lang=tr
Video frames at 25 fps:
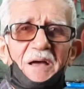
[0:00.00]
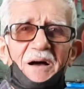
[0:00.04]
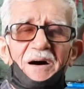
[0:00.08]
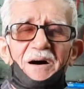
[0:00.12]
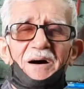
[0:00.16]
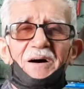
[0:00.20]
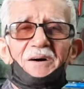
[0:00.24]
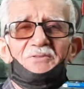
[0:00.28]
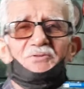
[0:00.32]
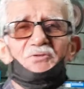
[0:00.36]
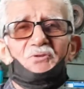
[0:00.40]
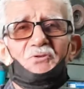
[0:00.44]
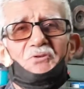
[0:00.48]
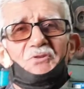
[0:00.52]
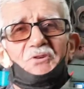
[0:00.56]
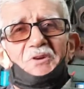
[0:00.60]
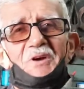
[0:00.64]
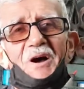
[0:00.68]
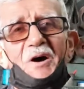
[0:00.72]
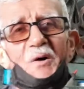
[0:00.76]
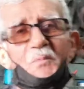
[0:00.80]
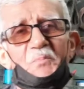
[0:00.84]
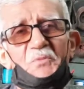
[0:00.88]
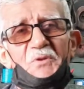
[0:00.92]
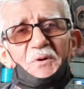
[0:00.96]
Ha Köyü. türkü
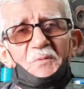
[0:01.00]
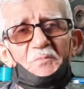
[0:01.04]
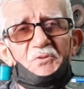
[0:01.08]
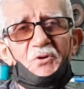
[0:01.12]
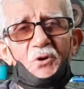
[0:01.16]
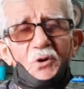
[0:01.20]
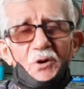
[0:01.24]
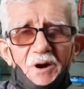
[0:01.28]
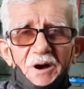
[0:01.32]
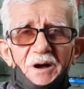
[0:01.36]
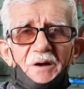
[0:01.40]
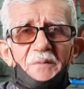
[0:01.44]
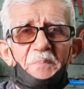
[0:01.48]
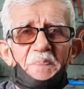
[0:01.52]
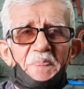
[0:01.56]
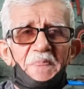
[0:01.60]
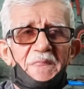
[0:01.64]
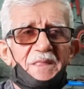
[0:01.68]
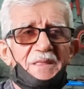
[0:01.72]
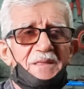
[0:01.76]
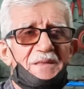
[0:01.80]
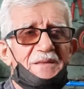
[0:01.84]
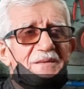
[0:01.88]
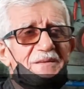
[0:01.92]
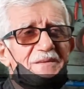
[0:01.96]
yaptım köye.
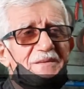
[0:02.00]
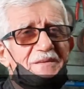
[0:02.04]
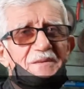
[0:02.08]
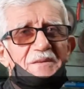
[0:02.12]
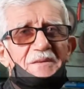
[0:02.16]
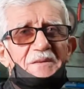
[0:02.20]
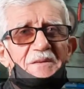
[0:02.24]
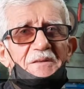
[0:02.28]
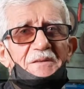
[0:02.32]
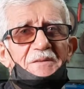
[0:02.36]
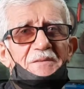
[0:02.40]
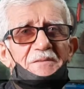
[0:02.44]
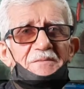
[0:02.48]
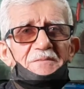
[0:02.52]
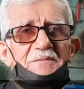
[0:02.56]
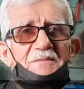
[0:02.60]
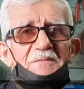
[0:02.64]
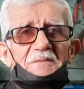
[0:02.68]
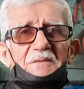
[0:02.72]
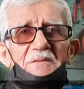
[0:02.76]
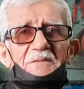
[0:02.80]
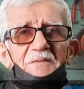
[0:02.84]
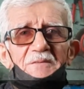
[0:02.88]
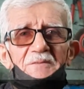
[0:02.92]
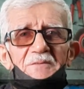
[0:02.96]
Evet.
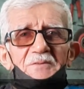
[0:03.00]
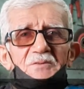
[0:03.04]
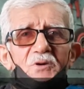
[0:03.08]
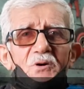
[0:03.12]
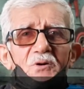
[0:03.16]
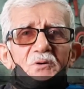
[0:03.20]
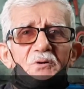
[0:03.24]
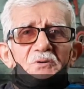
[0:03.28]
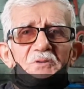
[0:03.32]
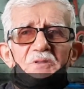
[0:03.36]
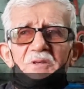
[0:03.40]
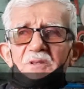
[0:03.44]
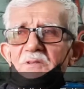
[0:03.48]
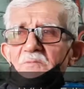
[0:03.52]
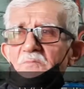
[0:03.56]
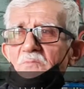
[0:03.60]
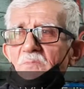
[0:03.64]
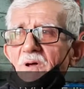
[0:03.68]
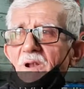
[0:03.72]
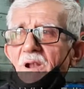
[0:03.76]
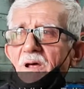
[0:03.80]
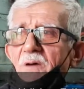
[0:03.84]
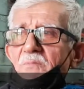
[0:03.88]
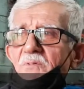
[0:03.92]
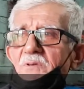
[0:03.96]
Köye dedim
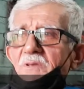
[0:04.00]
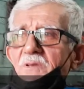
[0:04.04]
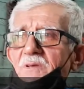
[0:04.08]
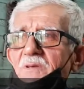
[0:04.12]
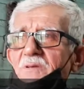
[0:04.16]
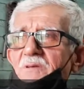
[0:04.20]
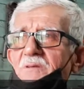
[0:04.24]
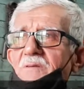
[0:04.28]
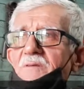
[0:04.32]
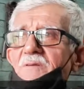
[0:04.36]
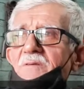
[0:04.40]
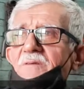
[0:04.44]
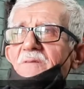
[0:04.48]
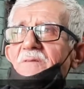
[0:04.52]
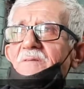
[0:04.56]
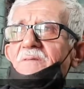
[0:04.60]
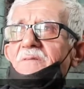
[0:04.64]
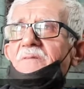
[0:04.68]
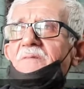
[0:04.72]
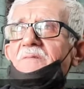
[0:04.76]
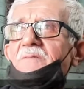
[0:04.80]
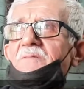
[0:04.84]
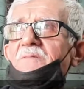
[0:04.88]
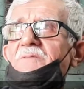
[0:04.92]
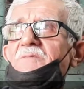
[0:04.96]
böyle bir
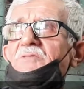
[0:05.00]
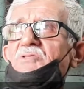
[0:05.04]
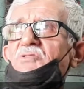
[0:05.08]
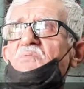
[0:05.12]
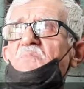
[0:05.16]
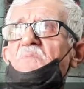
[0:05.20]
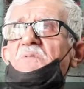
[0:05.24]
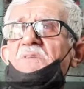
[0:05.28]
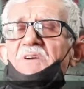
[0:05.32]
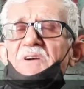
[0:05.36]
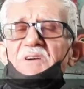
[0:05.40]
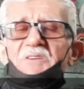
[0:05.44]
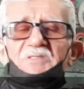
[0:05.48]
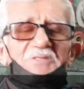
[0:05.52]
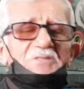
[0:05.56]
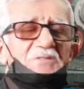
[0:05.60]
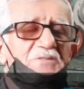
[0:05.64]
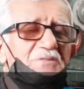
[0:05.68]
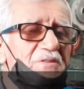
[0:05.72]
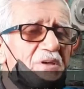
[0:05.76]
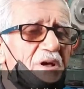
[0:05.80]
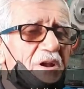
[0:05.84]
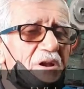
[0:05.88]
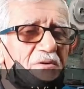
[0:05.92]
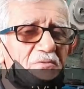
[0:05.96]
ismi
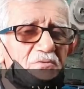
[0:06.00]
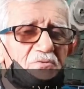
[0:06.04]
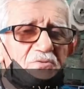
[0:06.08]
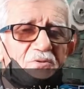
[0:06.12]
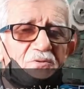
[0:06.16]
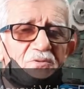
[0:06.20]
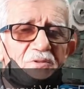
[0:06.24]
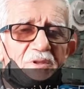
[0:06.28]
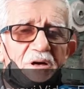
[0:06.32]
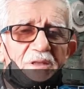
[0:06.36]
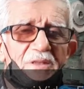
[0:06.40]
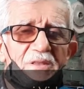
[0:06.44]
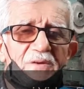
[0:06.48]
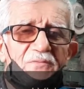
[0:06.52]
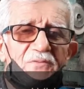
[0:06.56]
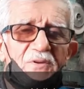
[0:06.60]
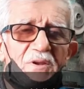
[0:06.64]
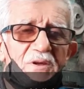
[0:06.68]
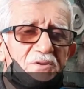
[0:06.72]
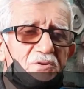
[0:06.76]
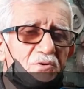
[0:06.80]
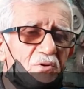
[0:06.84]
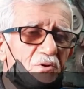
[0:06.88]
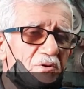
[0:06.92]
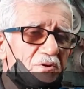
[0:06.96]
geçsin, televizyonlarda
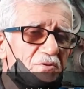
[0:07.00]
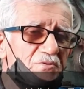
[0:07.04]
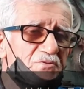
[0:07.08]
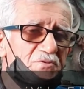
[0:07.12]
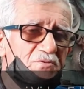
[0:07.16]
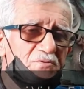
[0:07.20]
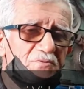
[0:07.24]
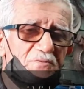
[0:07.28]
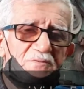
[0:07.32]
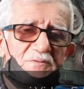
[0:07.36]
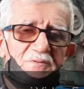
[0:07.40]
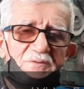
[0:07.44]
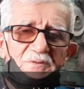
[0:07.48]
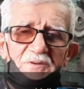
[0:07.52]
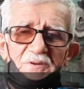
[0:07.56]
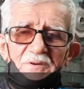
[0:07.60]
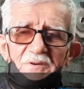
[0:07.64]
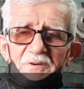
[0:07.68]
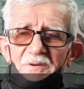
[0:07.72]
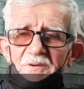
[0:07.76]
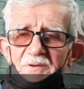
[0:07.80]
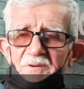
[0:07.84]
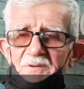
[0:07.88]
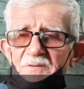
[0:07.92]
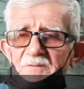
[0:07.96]
falan görülsün
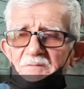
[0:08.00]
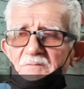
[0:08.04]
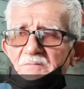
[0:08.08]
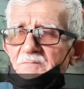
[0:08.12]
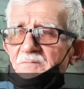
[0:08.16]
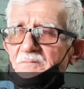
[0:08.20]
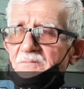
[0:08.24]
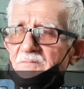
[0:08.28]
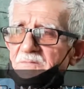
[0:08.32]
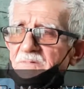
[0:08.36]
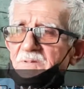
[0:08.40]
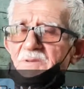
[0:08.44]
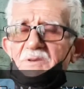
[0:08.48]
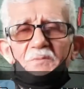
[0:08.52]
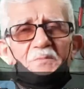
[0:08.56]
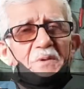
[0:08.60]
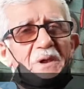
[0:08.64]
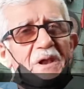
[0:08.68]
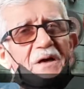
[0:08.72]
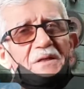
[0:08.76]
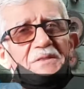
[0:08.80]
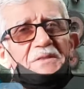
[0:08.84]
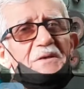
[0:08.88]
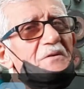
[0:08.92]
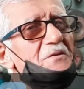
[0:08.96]

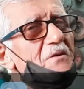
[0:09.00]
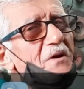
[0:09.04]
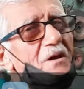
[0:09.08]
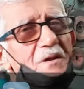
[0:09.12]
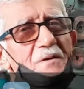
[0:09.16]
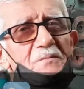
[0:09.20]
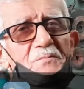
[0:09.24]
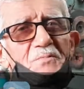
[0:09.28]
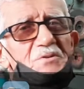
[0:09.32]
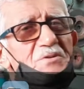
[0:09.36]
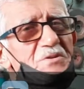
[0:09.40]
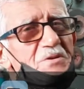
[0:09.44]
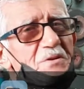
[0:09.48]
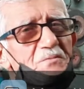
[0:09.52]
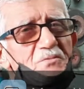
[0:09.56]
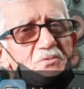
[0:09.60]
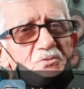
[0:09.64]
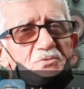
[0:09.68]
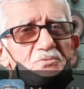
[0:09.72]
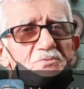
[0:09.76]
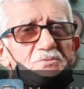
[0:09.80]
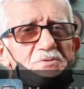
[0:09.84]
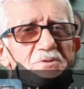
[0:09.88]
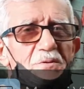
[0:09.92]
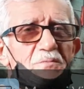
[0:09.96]
gibilerden öyle bir şey
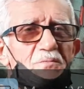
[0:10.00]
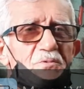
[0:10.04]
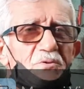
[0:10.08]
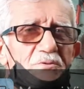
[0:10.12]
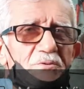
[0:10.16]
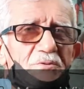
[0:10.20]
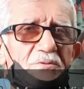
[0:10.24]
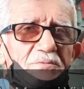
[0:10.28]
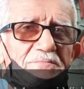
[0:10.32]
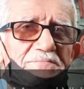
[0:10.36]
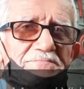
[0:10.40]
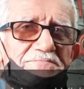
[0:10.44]
düşüncem oldu.